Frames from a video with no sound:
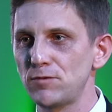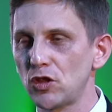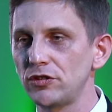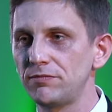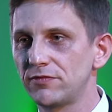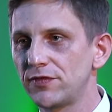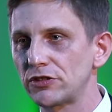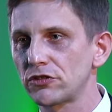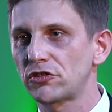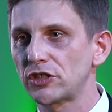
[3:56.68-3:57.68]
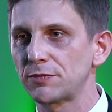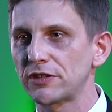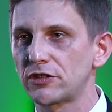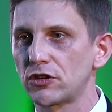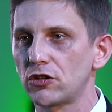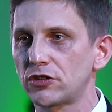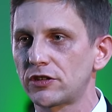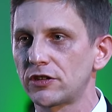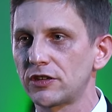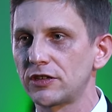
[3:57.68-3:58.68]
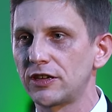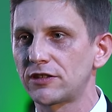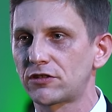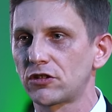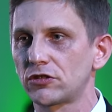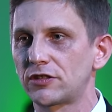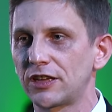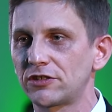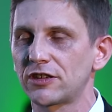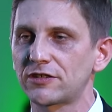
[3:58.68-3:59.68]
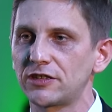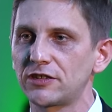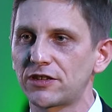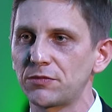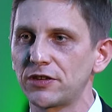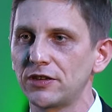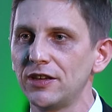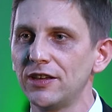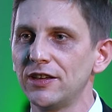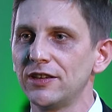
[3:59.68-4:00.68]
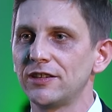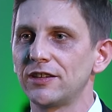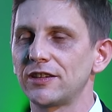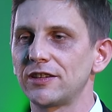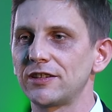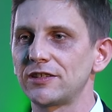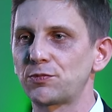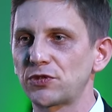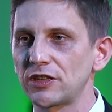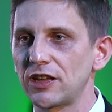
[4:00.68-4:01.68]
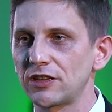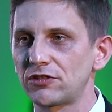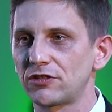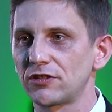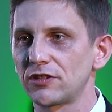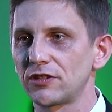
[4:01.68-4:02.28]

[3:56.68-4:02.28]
no i 2017 rok e, jest to ten czas, kiedy chcemy e, sprzedać e,